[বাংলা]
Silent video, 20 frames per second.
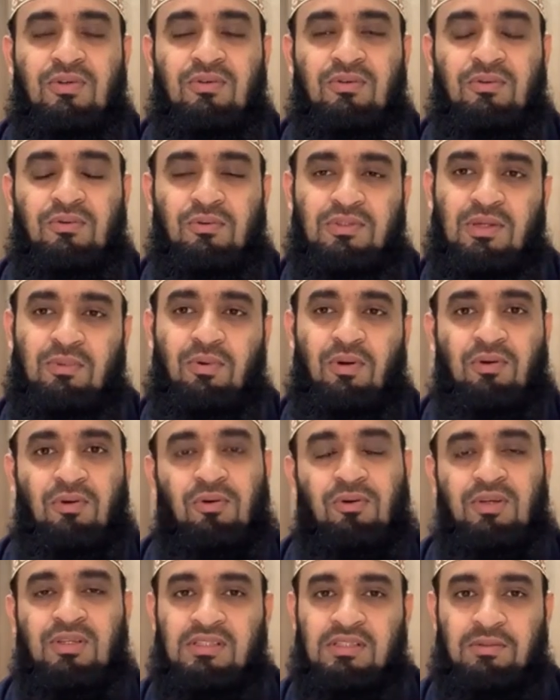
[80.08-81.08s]
রোজা ভঙ্গ
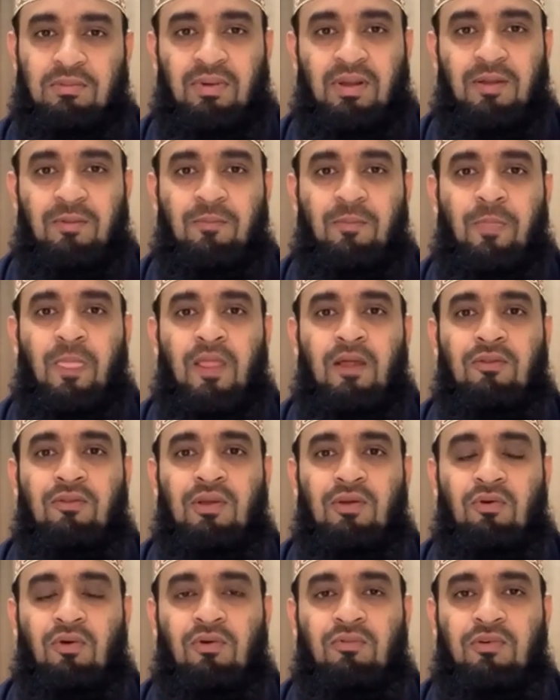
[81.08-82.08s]
হয়ে যেতে পারে তো
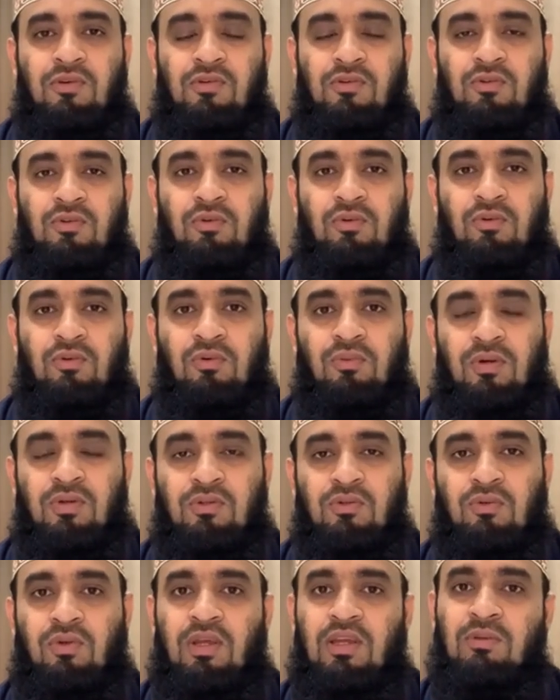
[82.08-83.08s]
এই কনফিউশন দূর করবার
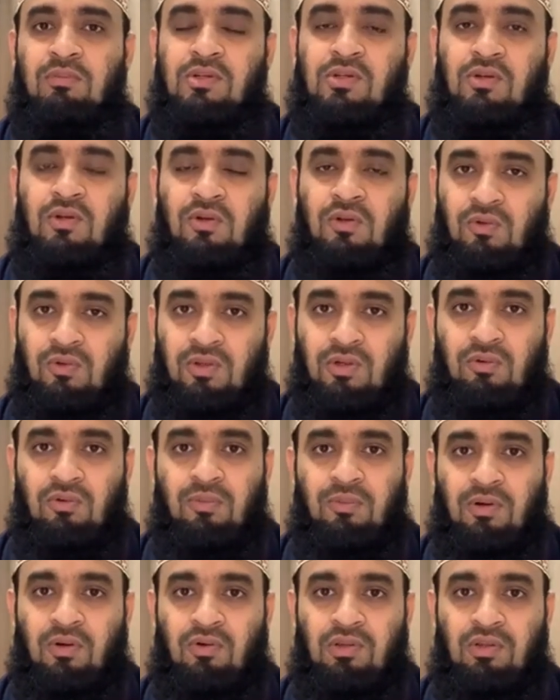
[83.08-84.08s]
জন্য এই বিষয়গুলো নিয়েও
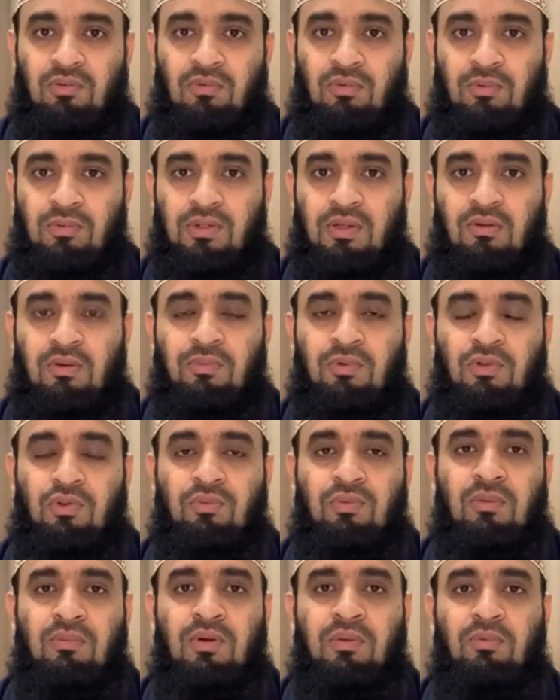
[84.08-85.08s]
আমরা কথা বলবো তাহলে
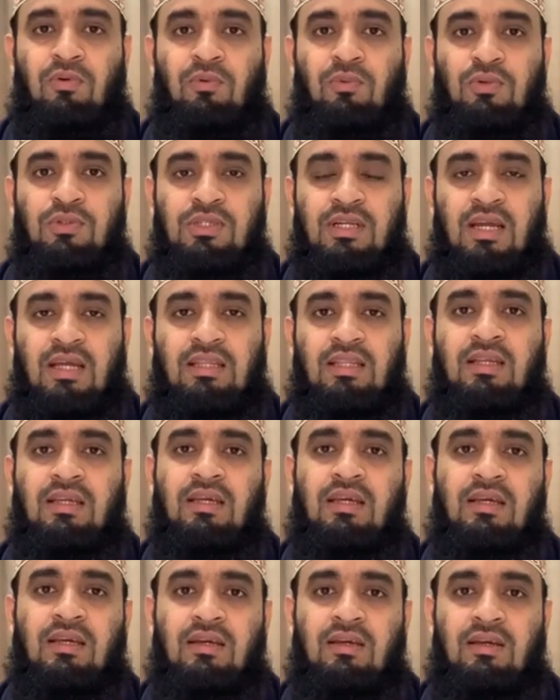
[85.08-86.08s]
প্রথমে আমরা বলবো যে
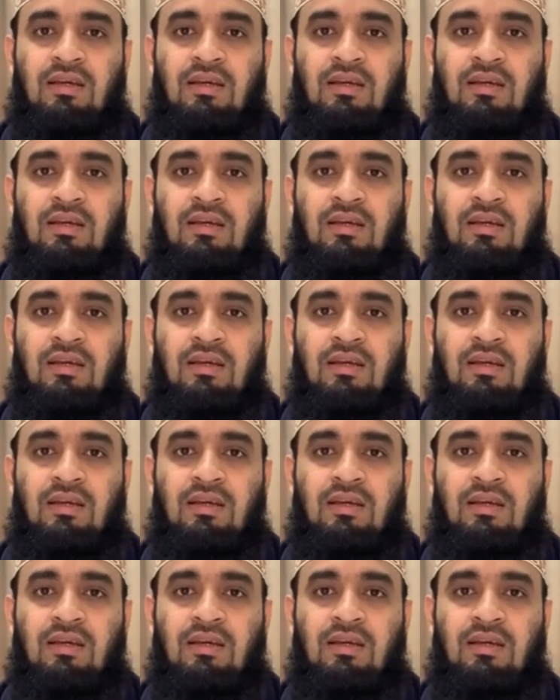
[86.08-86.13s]
কাদেরকে